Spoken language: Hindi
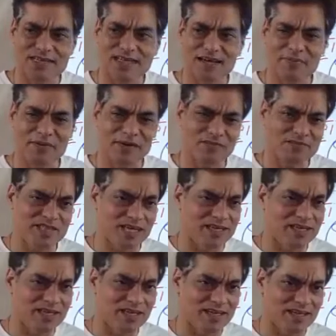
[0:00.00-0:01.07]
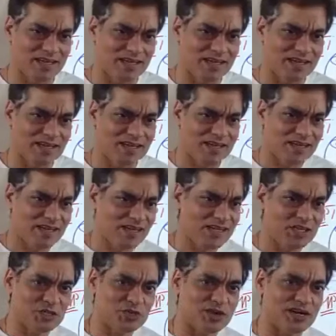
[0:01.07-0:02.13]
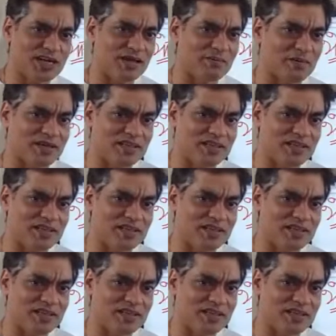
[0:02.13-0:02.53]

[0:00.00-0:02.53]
अंधा प्रेम चाहिए ईश्वर के